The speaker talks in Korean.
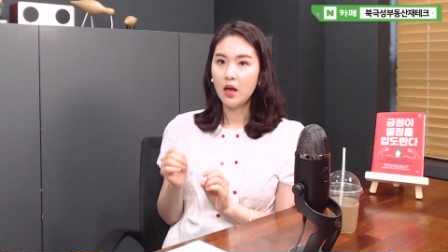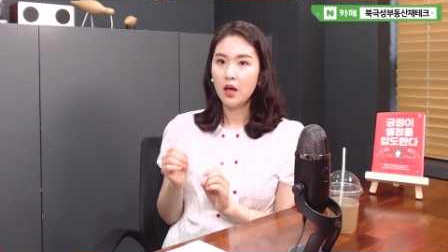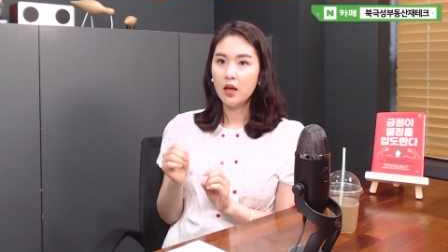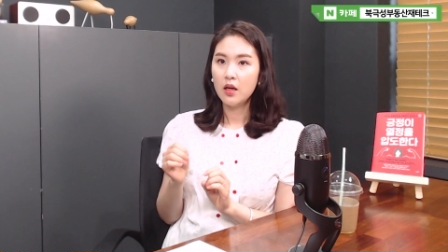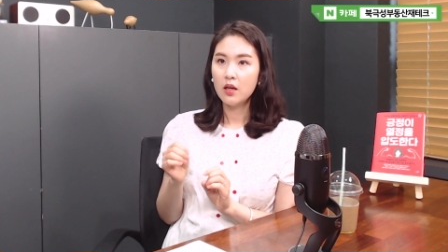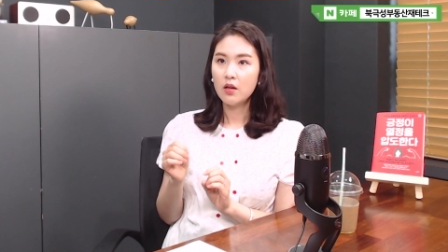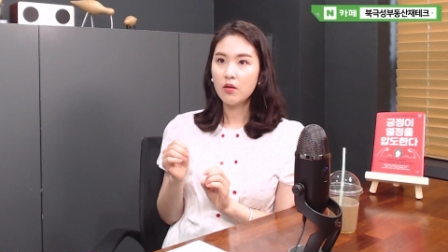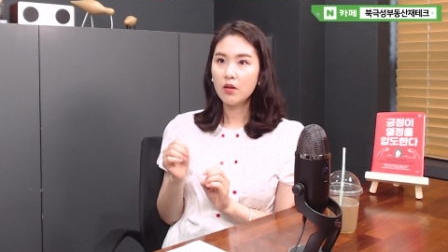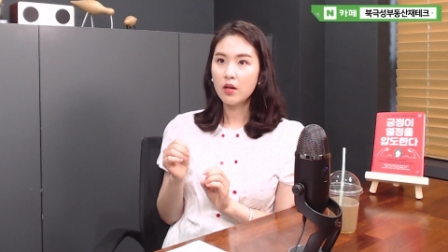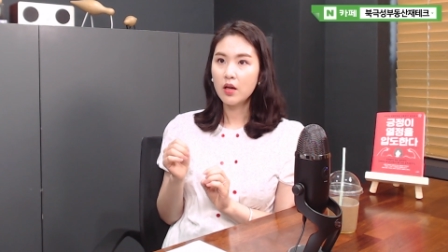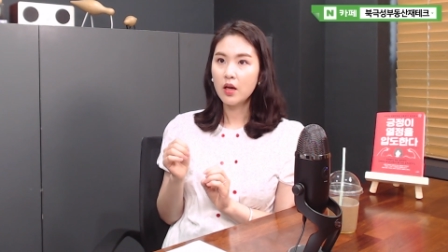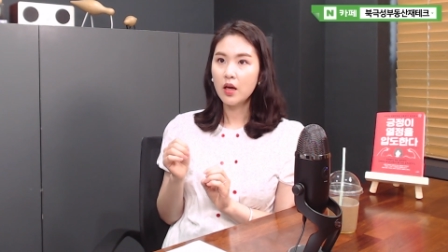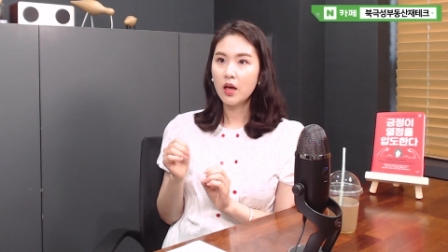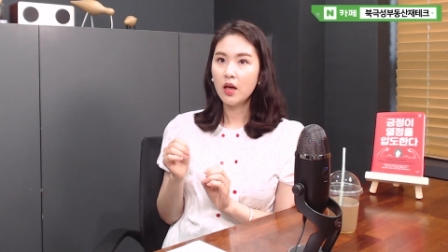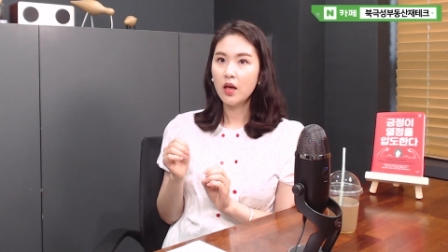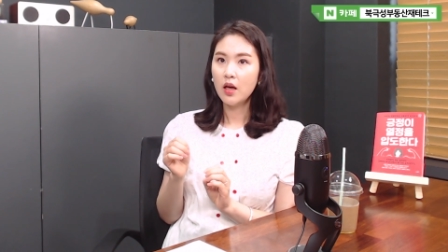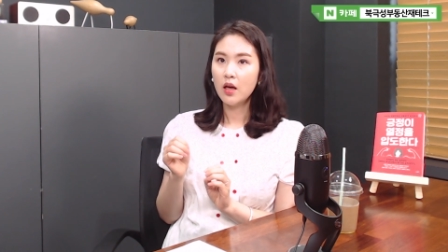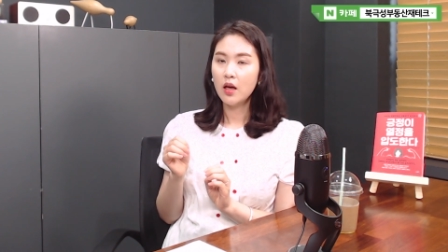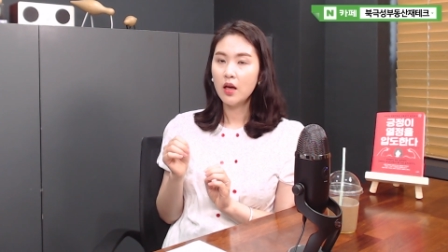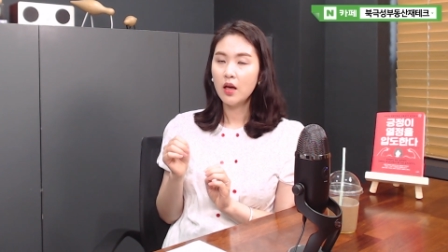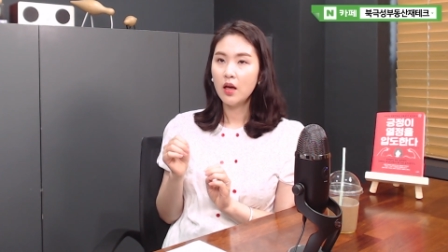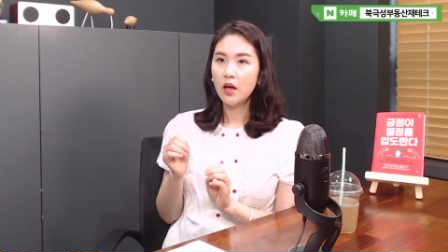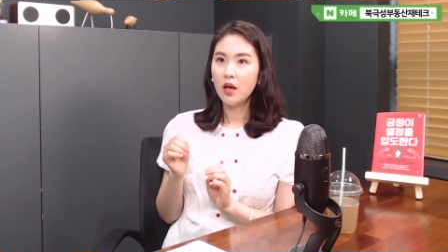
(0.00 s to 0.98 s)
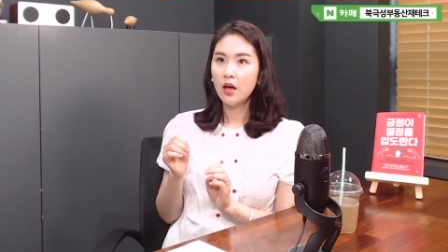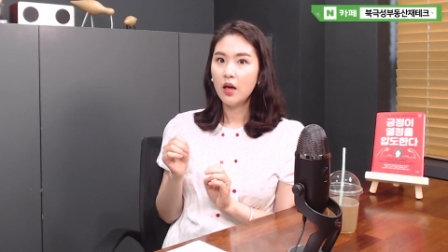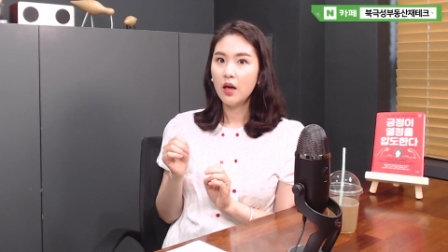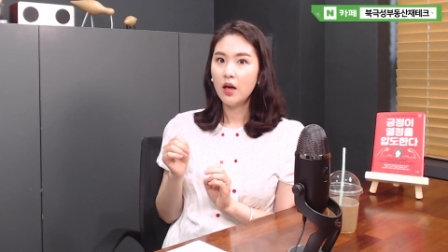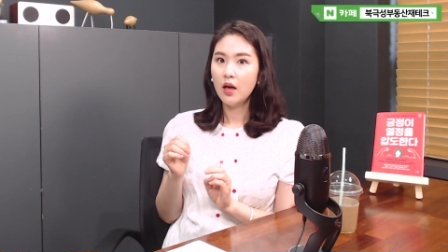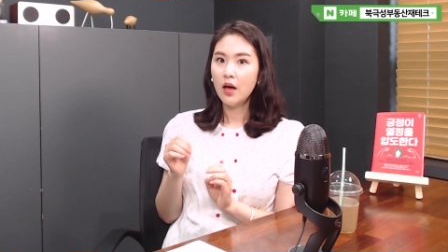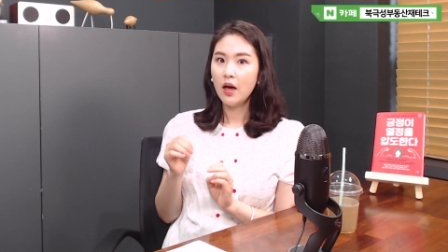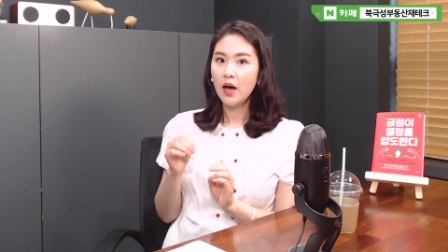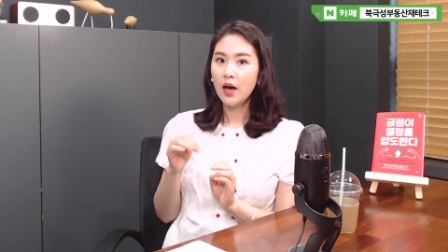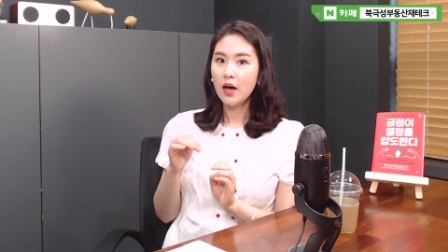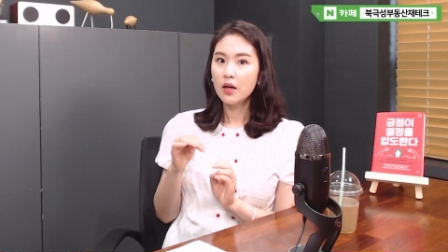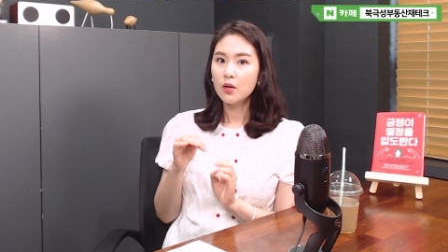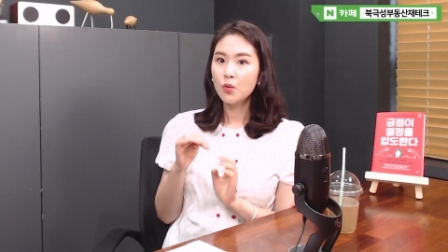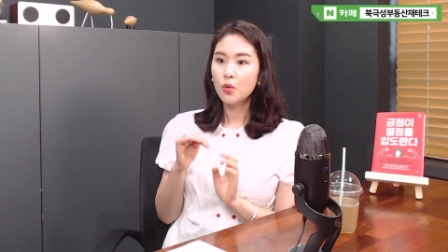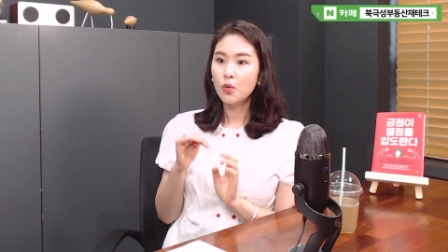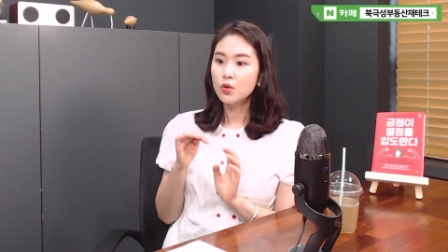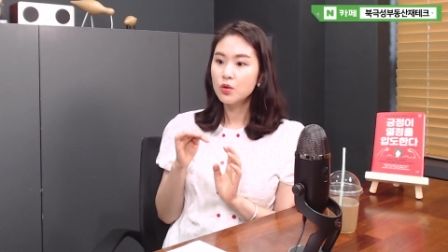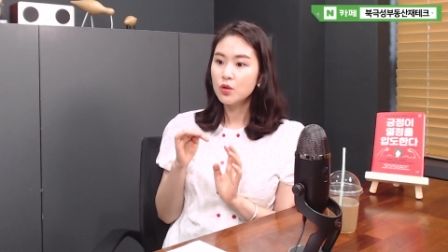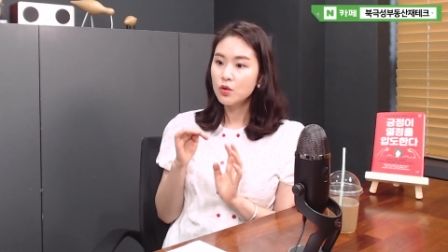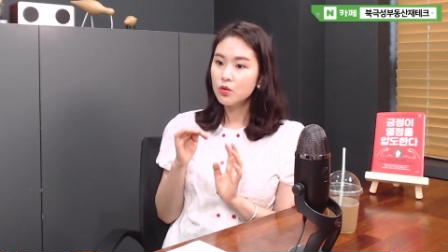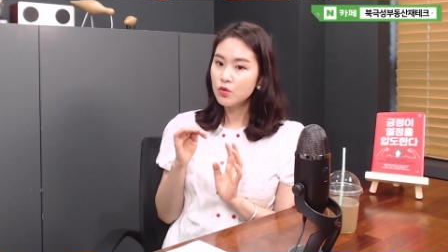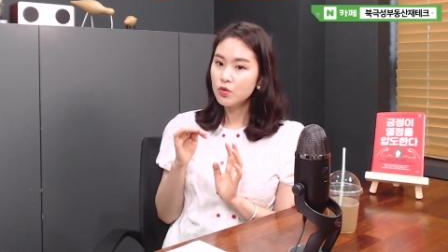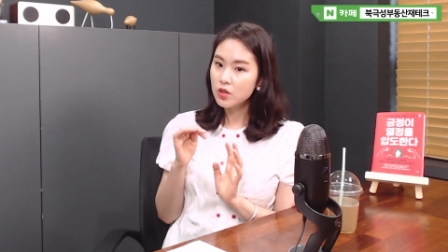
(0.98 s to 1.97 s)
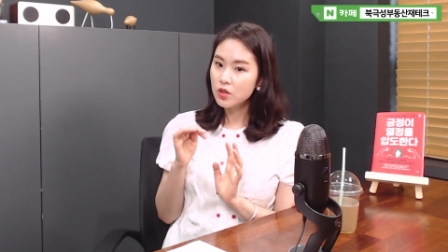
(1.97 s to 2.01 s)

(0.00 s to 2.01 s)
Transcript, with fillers: 이렇게 고시원